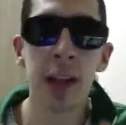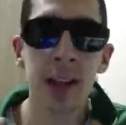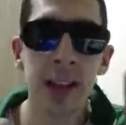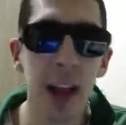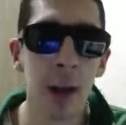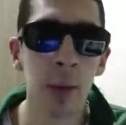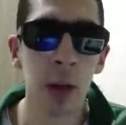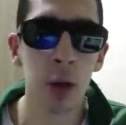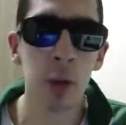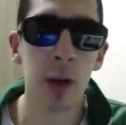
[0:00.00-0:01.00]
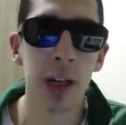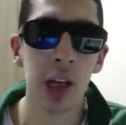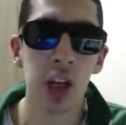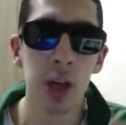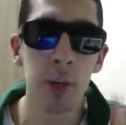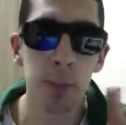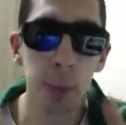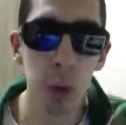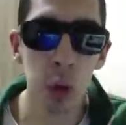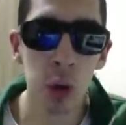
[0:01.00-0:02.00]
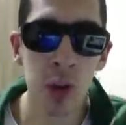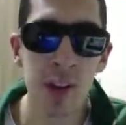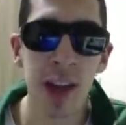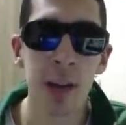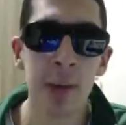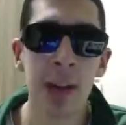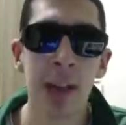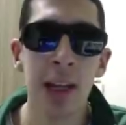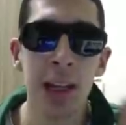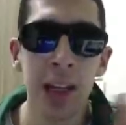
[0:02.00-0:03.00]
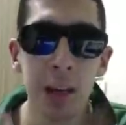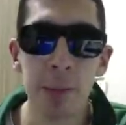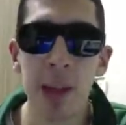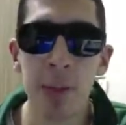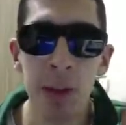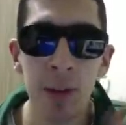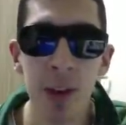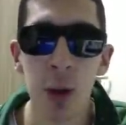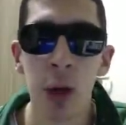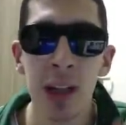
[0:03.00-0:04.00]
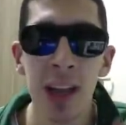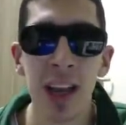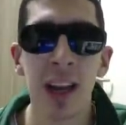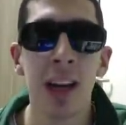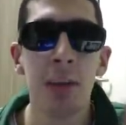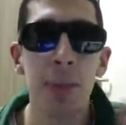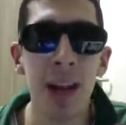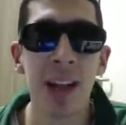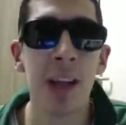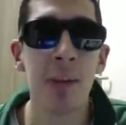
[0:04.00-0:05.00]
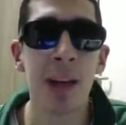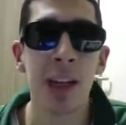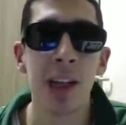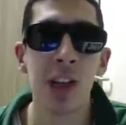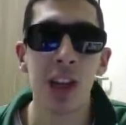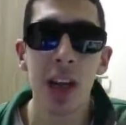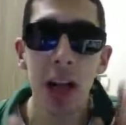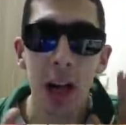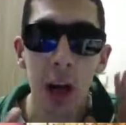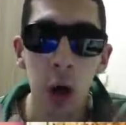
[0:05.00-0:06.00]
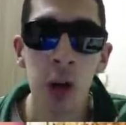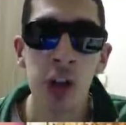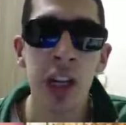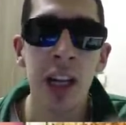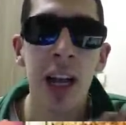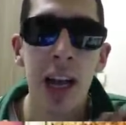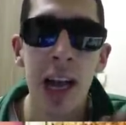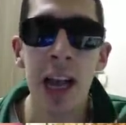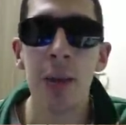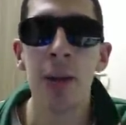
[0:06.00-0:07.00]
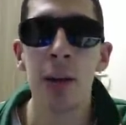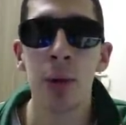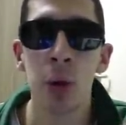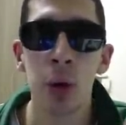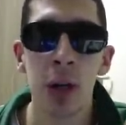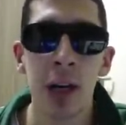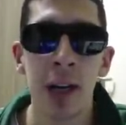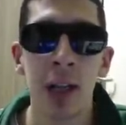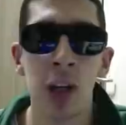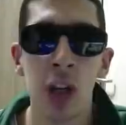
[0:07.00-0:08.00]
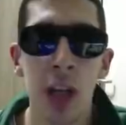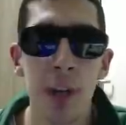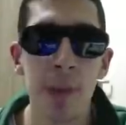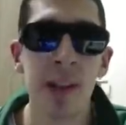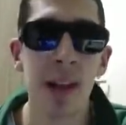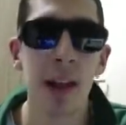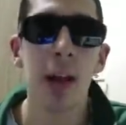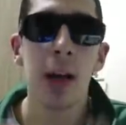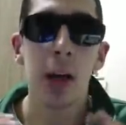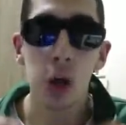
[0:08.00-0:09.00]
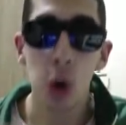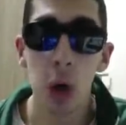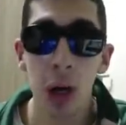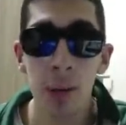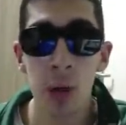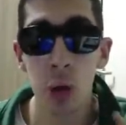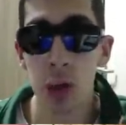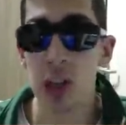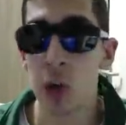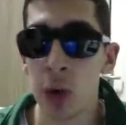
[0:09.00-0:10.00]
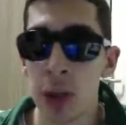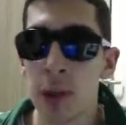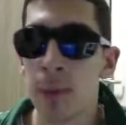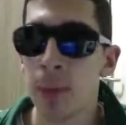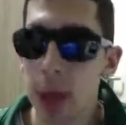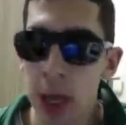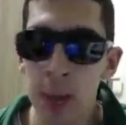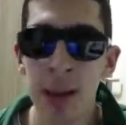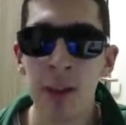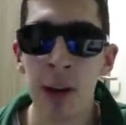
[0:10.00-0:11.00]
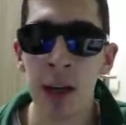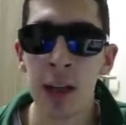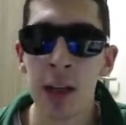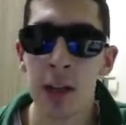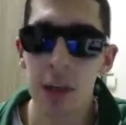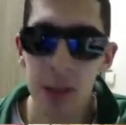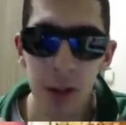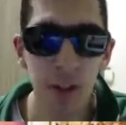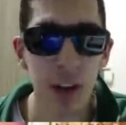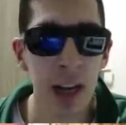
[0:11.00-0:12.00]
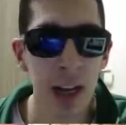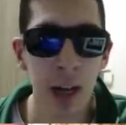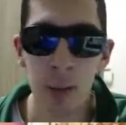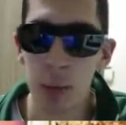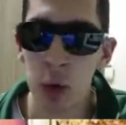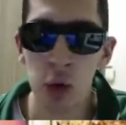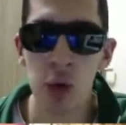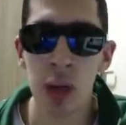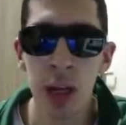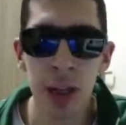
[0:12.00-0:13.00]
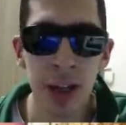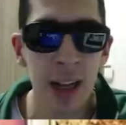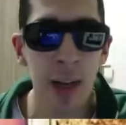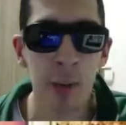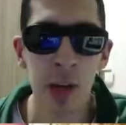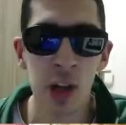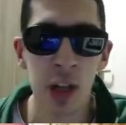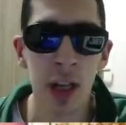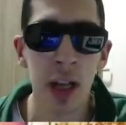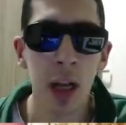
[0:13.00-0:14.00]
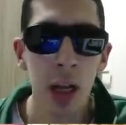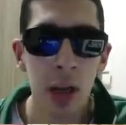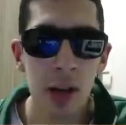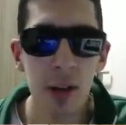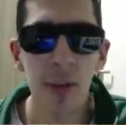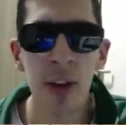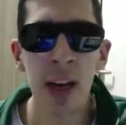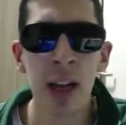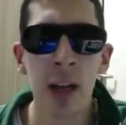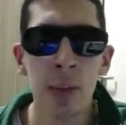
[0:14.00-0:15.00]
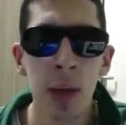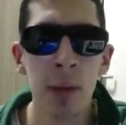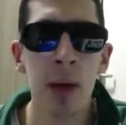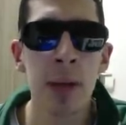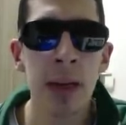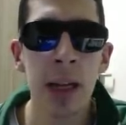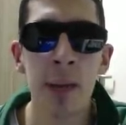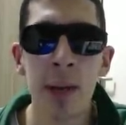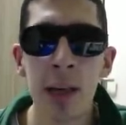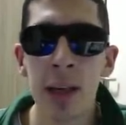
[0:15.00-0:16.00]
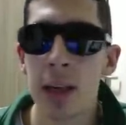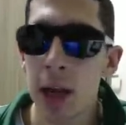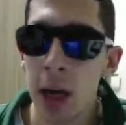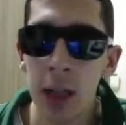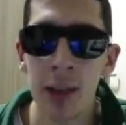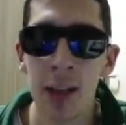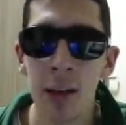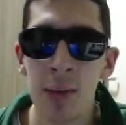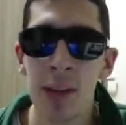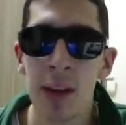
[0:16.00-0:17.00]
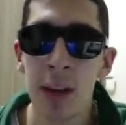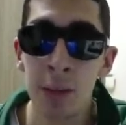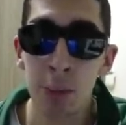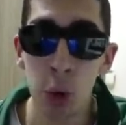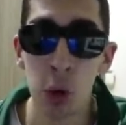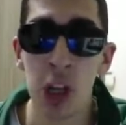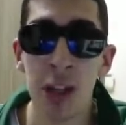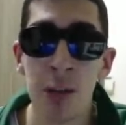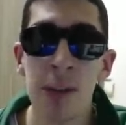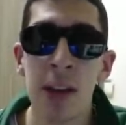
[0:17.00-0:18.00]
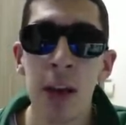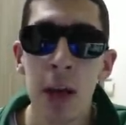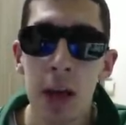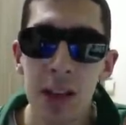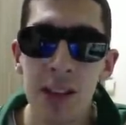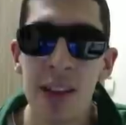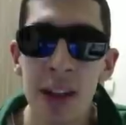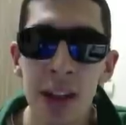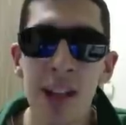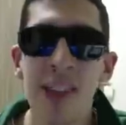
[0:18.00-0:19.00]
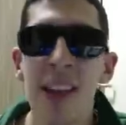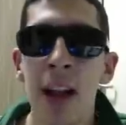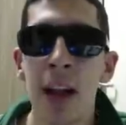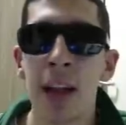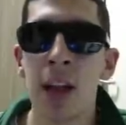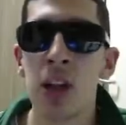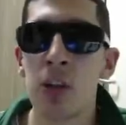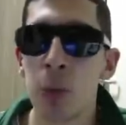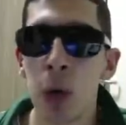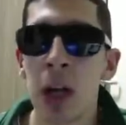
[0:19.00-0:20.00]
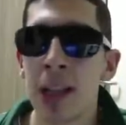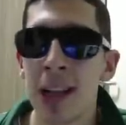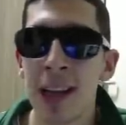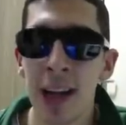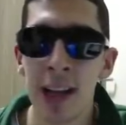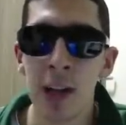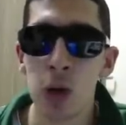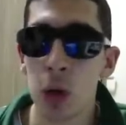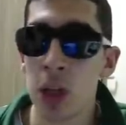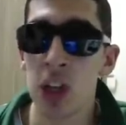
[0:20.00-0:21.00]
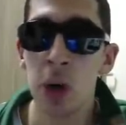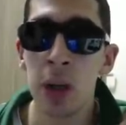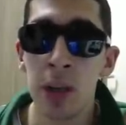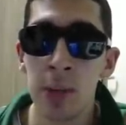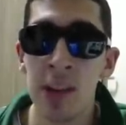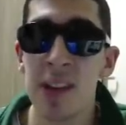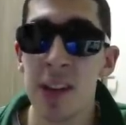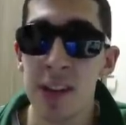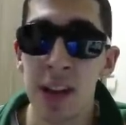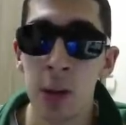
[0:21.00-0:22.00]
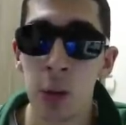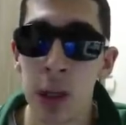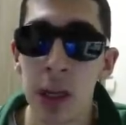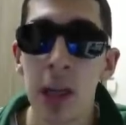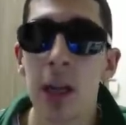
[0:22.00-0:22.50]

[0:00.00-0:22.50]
selamünaleyküm kardeşlerim. Bugün sizlerle birlikte yepyeni bir video ile tekrardan birlikteyim arkadaşlar. Öncelikle 50 bin abone olduk arkadaşlar. Hepinize çok ama çok teşekkür ederim emek verdik. Sıfır reklam. Biliyorsunuz kanalda reklam da açık değil. Sıfır reklam. Tamamen emek. Alın terimize, projelerimize Sizlerin desteğiyle arkadaşlar buraya kadar geldik. Çok teşekkür ederim desteğinizden dolayı.